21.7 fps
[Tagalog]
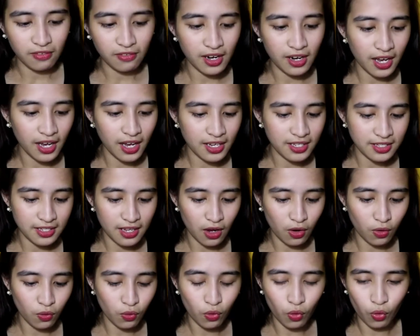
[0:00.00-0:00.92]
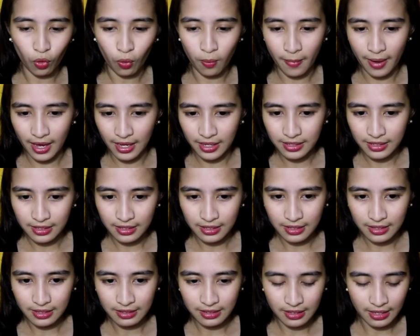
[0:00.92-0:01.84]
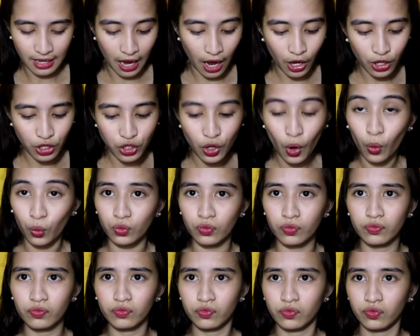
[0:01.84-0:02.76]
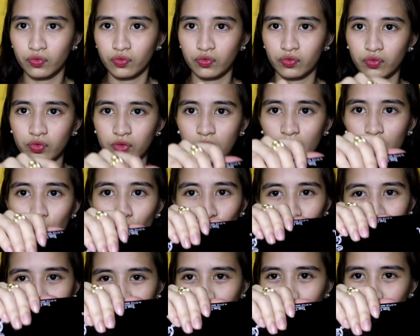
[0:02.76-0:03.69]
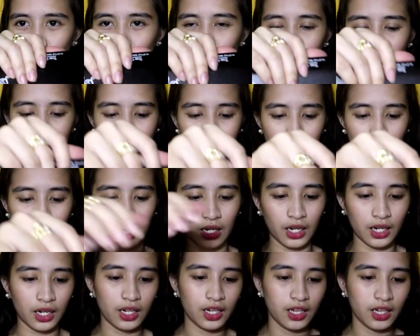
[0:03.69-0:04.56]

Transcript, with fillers: Wala kasi akong kukubes. Ayun! Nabuksan ko na din.